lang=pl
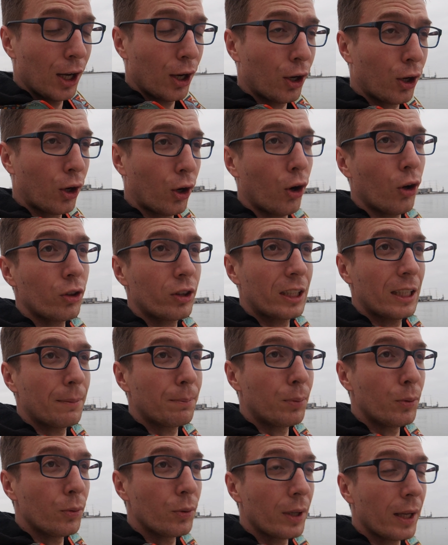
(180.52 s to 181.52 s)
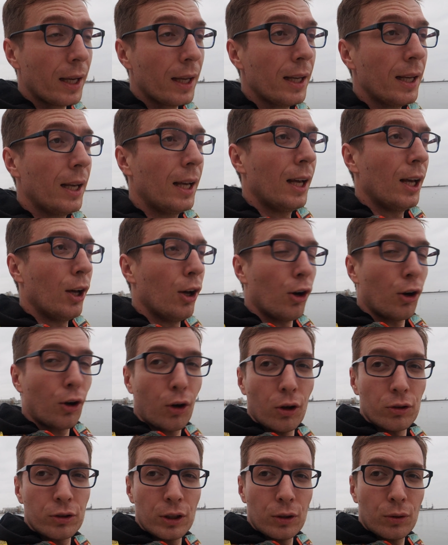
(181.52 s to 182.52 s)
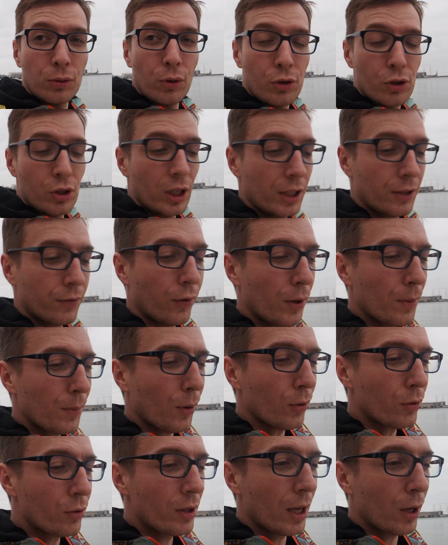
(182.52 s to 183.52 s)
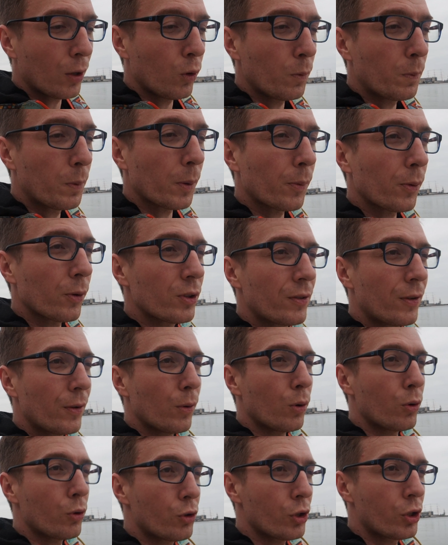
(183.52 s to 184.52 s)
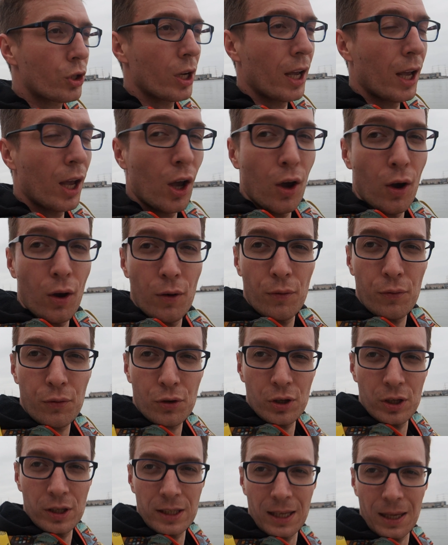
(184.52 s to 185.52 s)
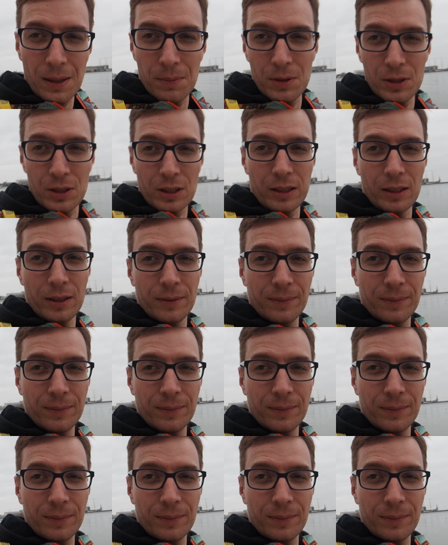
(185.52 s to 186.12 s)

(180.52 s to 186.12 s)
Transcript: kontempluje, koncentruje się na swoim oddechu i próbując wyłączyć wszystkie myśli.